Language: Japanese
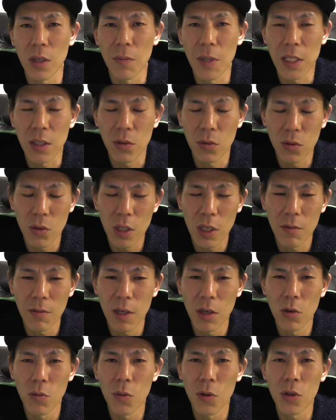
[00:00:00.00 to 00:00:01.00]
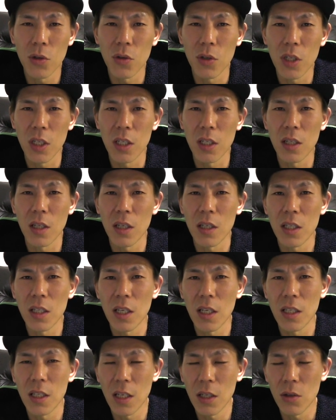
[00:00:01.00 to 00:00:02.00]
まあ、その点は覚えておいていただき
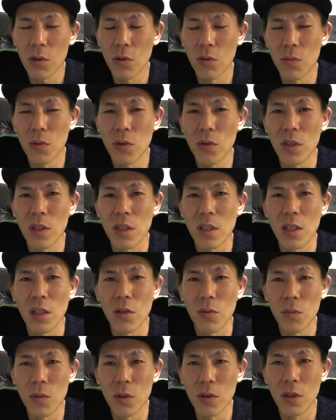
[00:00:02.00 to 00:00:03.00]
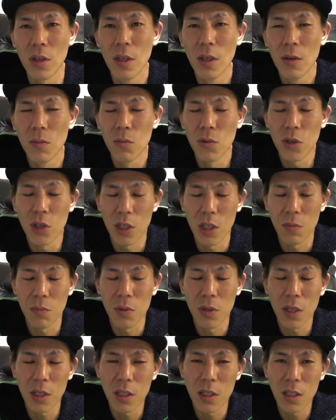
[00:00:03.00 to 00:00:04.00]
たいなと思うんですけどももしね
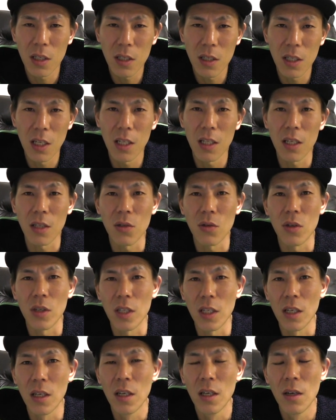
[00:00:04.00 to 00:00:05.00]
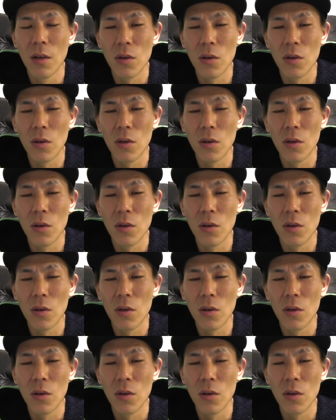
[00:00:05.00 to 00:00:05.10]
プラチナステータスとかね